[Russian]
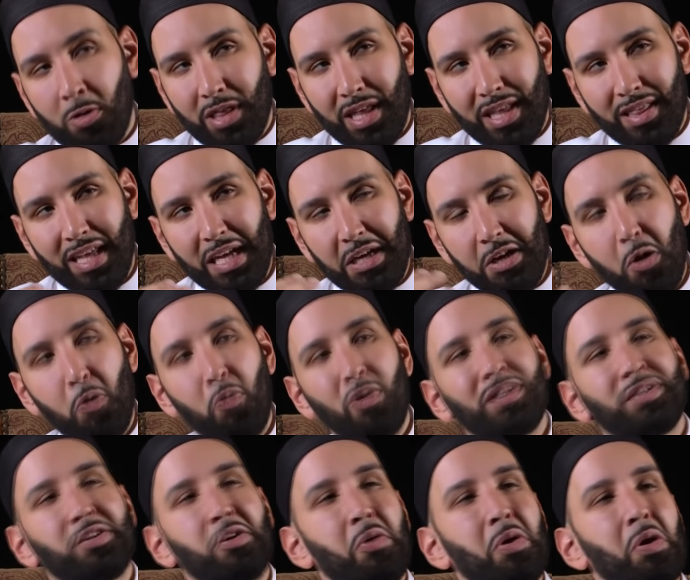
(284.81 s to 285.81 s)
или это его
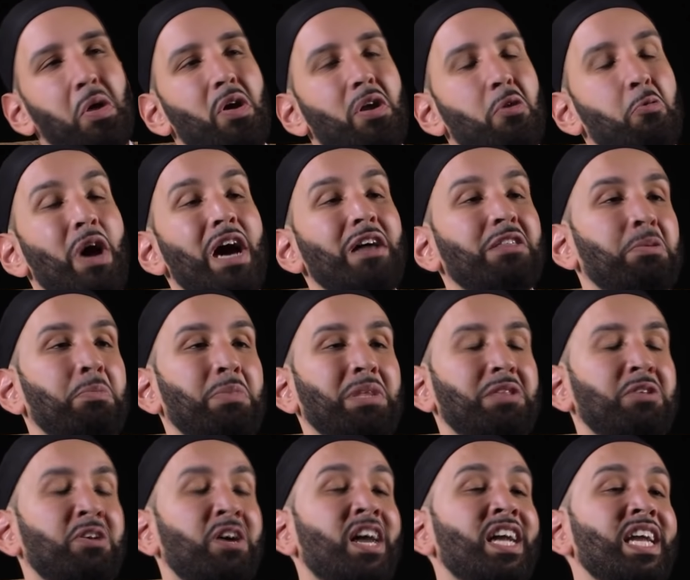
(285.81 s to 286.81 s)
постоянное uh,
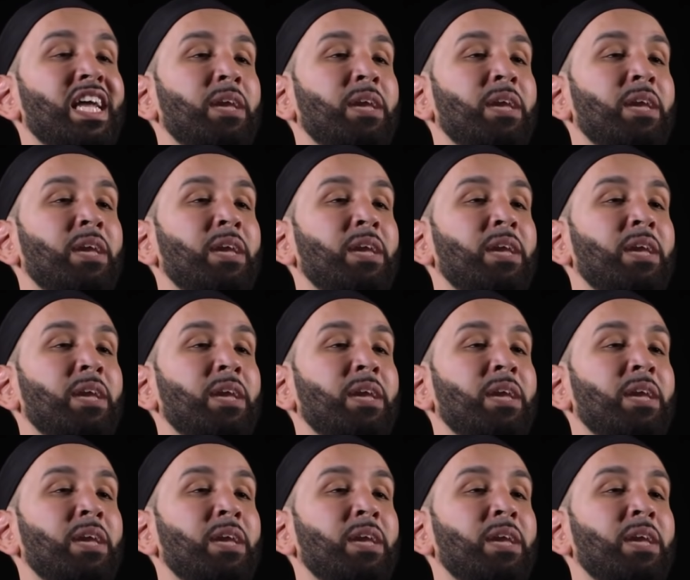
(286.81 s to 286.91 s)
состояние.